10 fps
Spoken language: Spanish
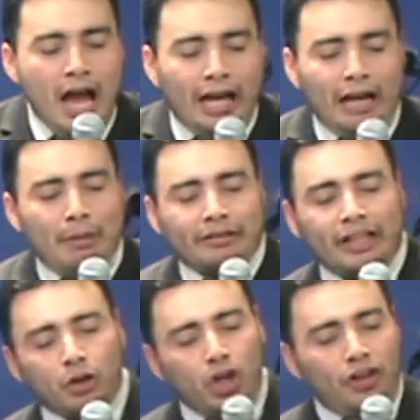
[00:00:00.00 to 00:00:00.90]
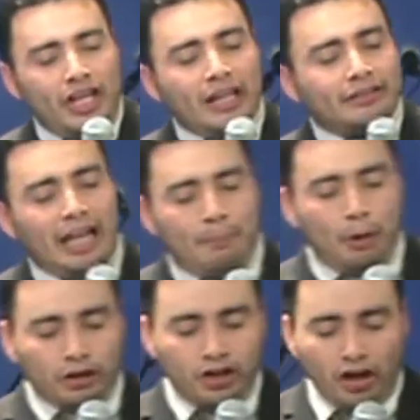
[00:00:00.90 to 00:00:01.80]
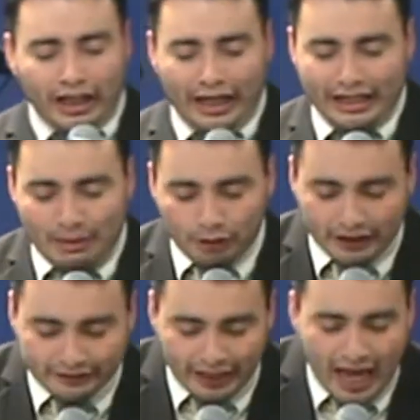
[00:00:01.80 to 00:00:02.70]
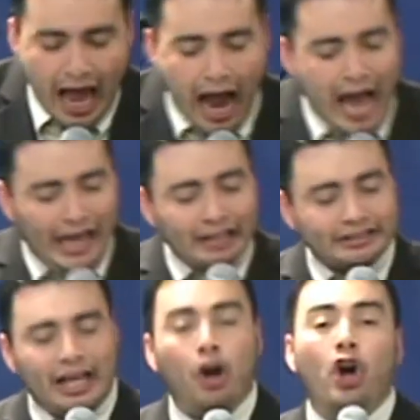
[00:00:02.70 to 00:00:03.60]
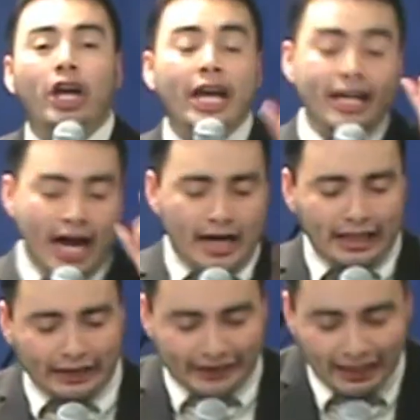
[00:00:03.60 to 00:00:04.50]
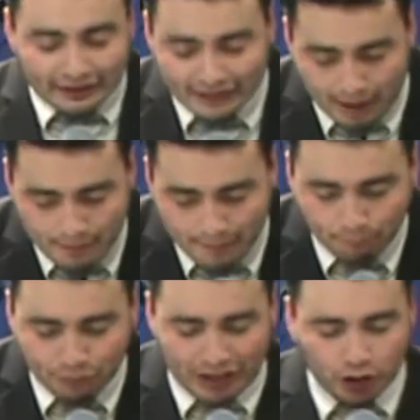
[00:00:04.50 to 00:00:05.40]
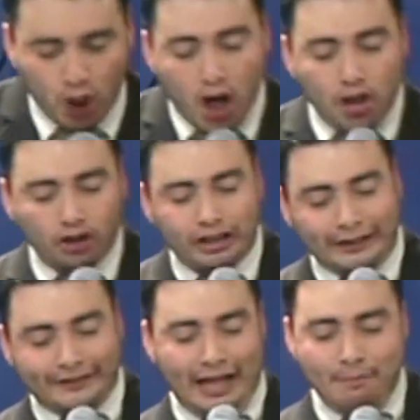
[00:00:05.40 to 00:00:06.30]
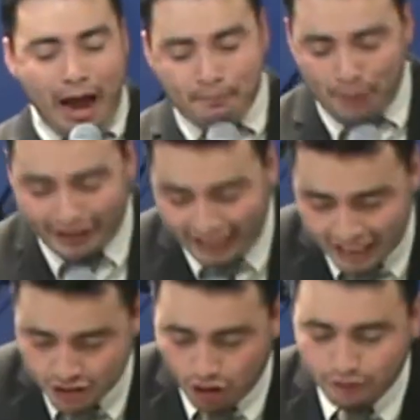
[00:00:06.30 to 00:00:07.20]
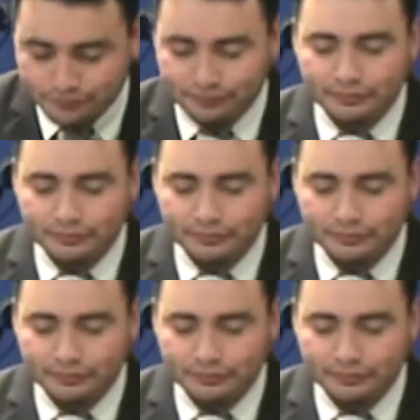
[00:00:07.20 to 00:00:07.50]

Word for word: En el versículo 10 de la porción que leíamos dice, a este oían atentamente todos desde el más pequeño